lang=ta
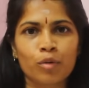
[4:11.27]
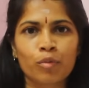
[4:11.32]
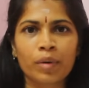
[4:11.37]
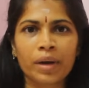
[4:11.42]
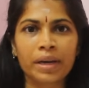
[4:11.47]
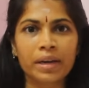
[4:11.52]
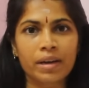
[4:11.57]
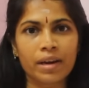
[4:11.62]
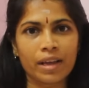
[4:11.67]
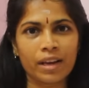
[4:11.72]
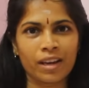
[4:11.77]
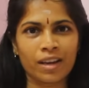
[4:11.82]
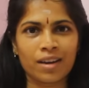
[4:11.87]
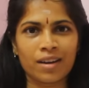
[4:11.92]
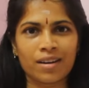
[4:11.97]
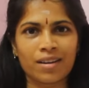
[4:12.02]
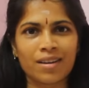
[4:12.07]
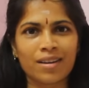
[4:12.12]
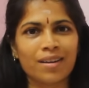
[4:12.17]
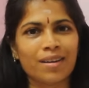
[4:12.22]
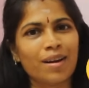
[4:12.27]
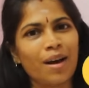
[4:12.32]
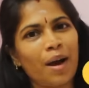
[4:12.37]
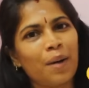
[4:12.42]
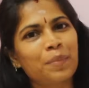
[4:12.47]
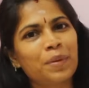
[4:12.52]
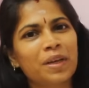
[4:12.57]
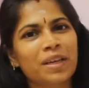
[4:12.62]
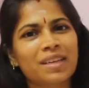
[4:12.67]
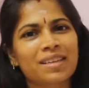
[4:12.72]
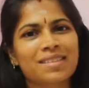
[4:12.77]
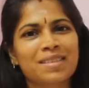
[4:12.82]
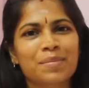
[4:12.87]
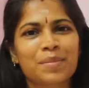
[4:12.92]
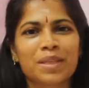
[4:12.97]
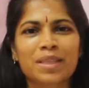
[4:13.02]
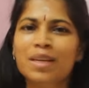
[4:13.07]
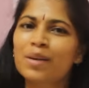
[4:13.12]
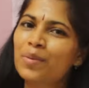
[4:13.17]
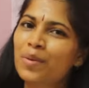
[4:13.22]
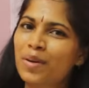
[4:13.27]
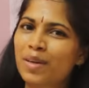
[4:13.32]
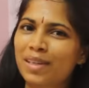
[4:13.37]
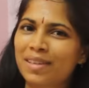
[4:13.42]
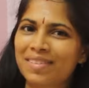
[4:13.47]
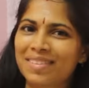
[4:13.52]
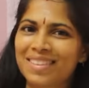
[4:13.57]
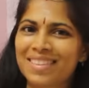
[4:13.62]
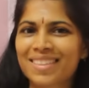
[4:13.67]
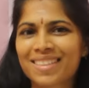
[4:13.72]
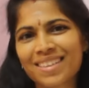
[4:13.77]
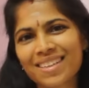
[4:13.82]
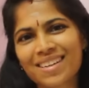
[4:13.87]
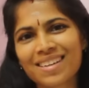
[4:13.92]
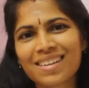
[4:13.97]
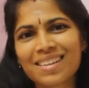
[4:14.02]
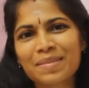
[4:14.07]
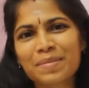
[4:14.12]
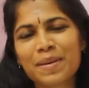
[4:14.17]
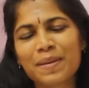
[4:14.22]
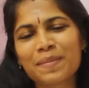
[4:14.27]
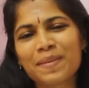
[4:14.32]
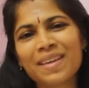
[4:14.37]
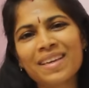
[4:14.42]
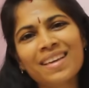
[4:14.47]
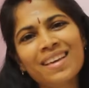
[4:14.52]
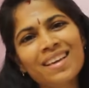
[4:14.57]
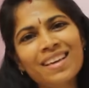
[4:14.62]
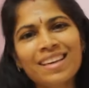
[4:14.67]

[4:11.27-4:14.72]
வெயிட் நிறையா இருக்குது அப்படிங்கிற சமயத்தில் உங்களுக்கு வந்துட்டு கேர்ள் பேபி